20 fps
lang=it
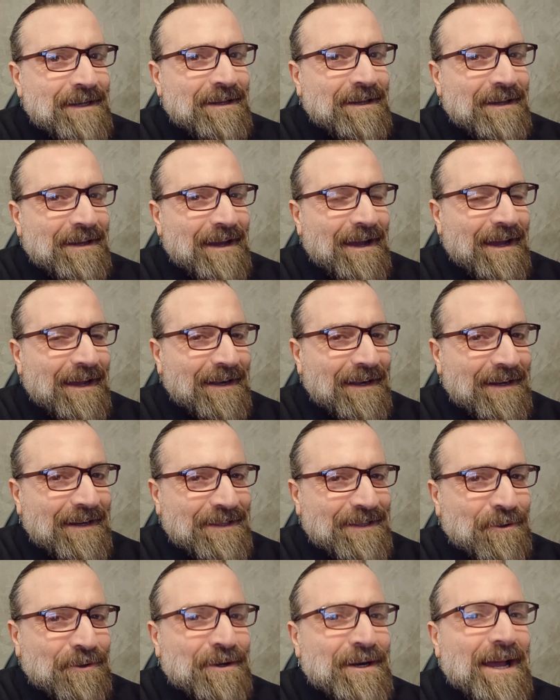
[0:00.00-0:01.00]
eh, a
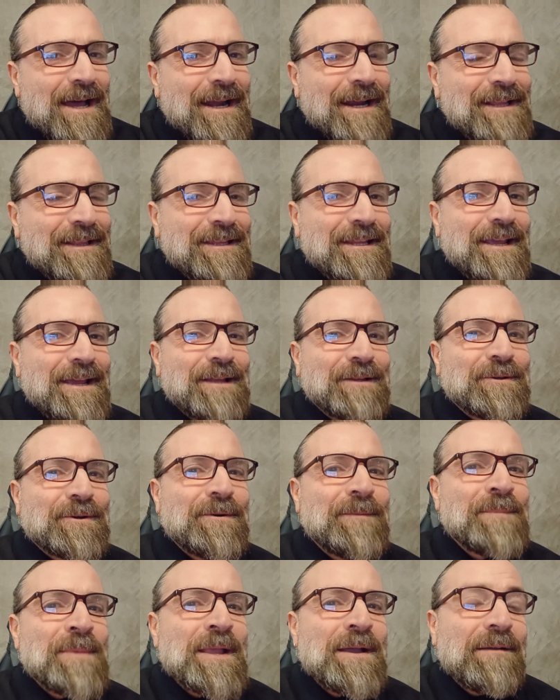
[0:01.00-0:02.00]
ritornare
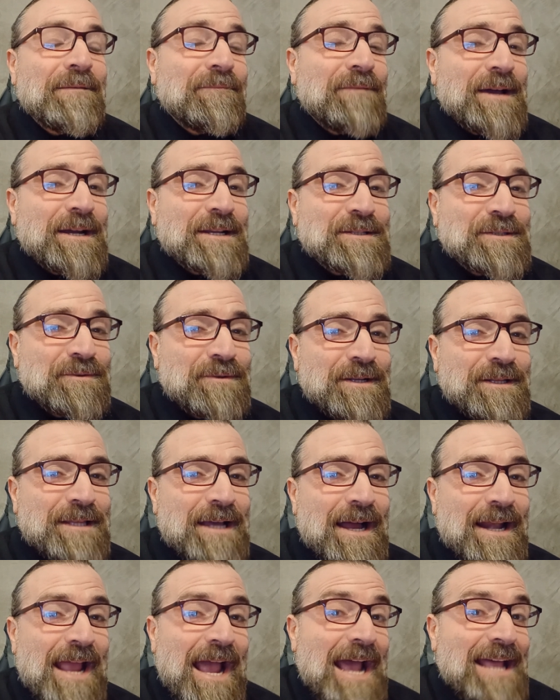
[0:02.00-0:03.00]
indietro verso l'Italia.